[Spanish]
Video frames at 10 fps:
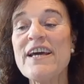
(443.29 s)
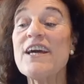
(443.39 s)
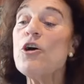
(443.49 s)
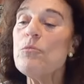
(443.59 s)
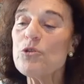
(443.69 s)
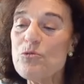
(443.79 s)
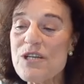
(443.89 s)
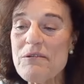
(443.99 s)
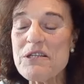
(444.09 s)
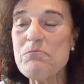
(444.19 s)
que como tú
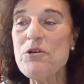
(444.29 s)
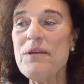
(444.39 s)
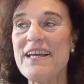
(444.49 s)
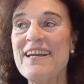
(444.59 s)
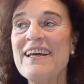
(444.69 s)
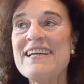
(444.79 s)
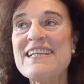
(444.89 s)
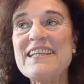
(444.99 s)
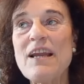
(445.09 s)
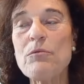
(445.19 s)
sabes muy bien,
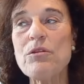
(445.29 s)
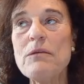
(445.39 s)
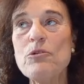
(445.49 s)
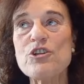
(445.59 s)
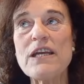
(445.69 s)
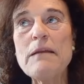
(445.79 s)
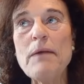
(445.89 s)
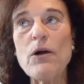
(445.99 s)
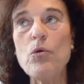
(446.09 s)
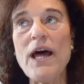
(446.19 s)
si traducimos
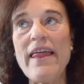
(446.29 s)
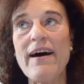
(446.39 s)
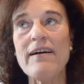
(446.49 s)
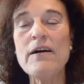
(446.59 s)
Inmaculada